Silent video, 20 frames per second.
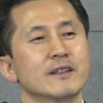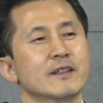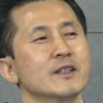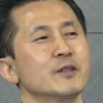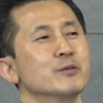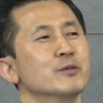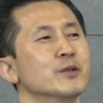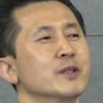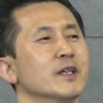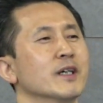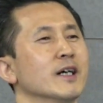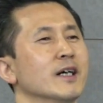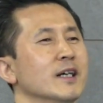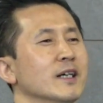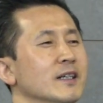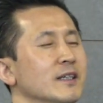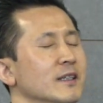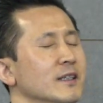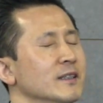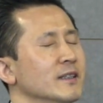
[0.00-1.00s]
그러니까
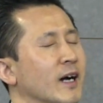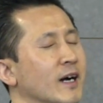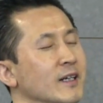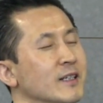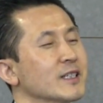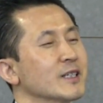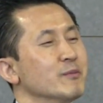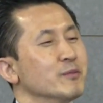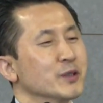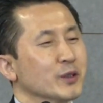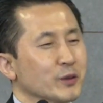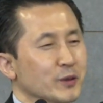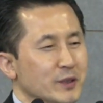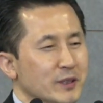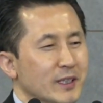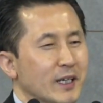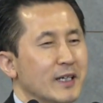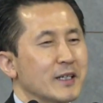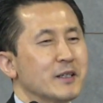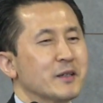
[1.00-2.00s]
우리가 양심적으로
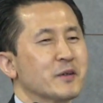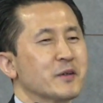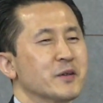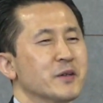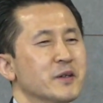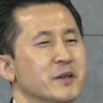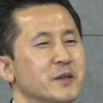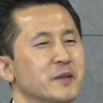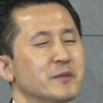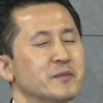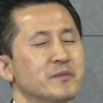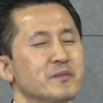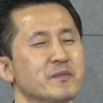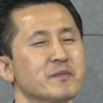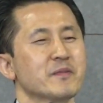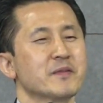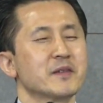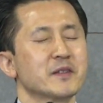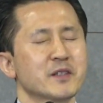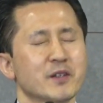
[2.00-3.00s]
살고
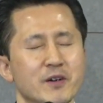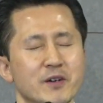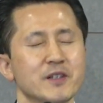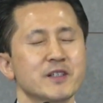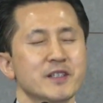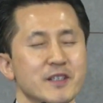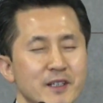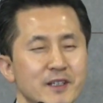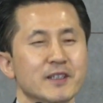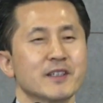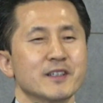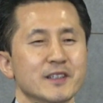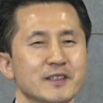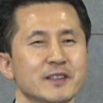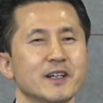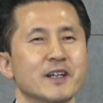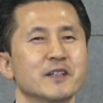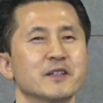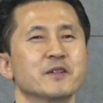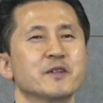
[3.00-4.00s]
성실하게
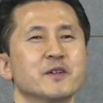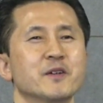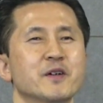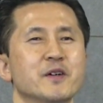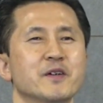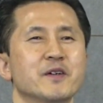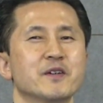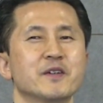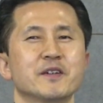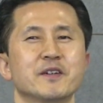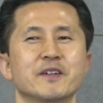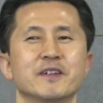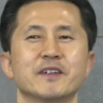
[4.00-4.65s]
살고